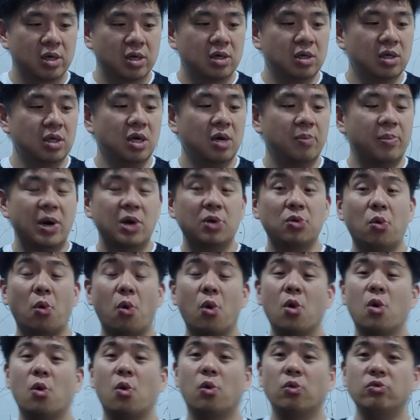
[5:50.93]
그러니까
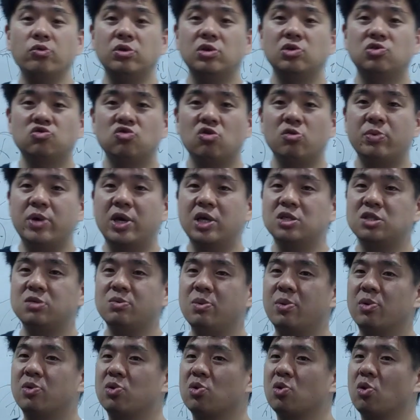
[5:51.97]
바로 오늘 수업의
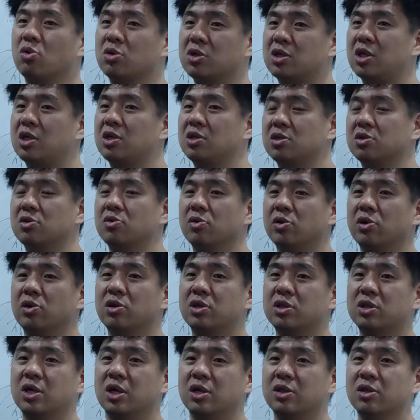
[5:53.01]
핵심이 바로 여기에 있는 거예요.
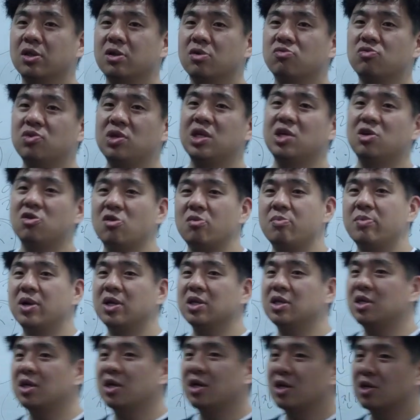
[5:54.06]
일단 우린
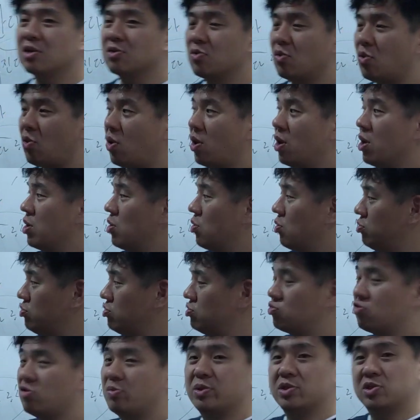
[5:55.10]
이것만 이해해도
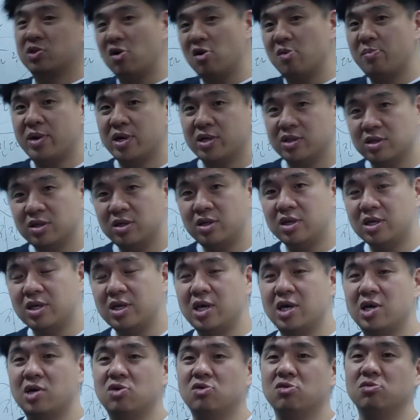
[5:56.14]
오늘 수업의 절반을
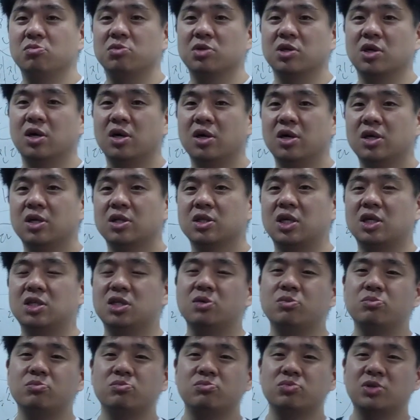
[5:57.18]
이해한 겁니다.
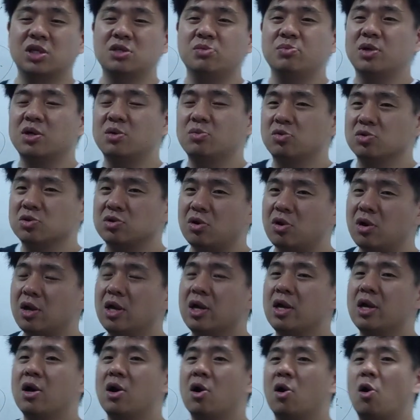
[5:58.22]
다시 한 다시 말하면 뭐죠?
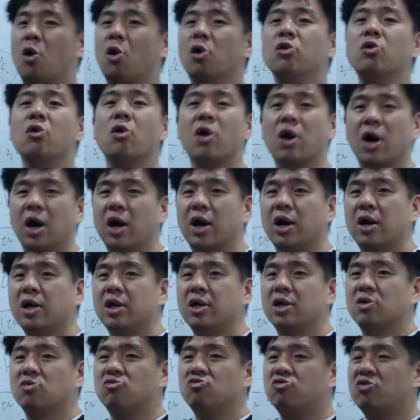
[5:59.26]
언어가
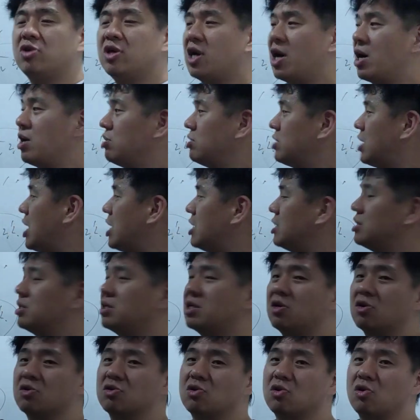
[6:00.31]
우리 한,
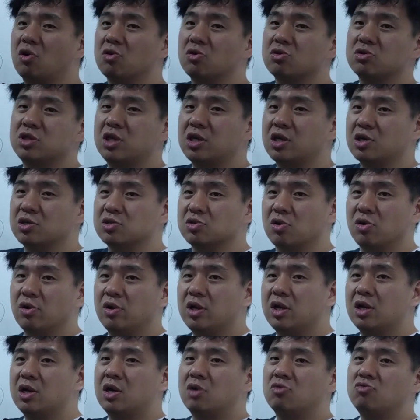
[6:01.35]
한글의 어떤 언어 체계죠.
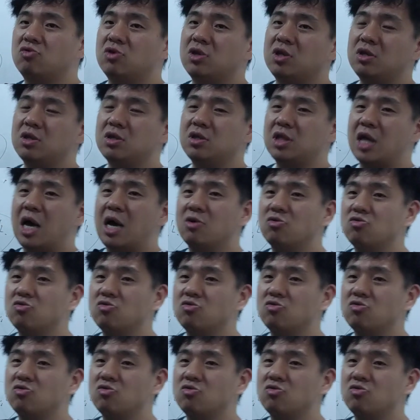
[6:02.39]
우리는